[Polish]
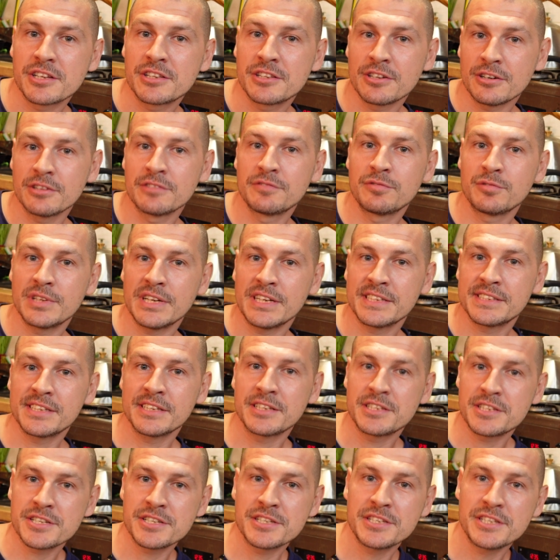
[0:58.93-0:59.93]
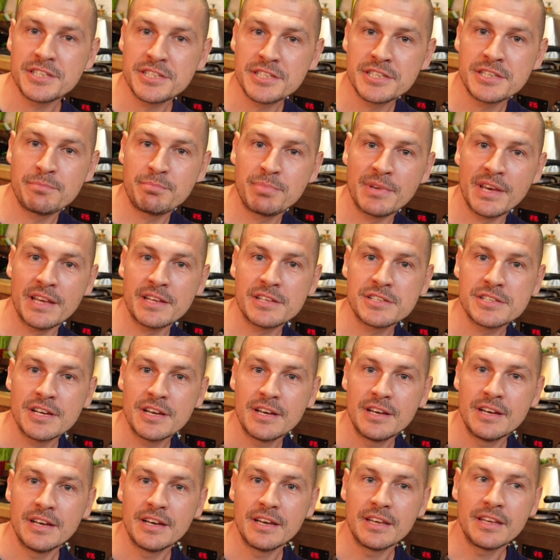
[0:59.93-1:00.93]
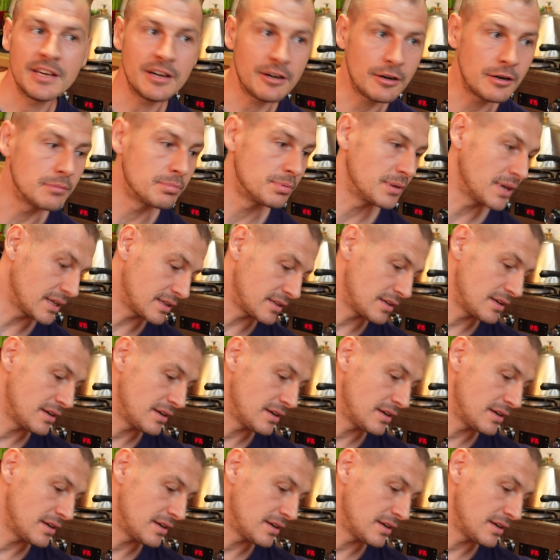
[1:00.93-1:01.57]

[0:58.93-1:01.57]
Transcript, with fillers: Kto o 12.35 je obiad?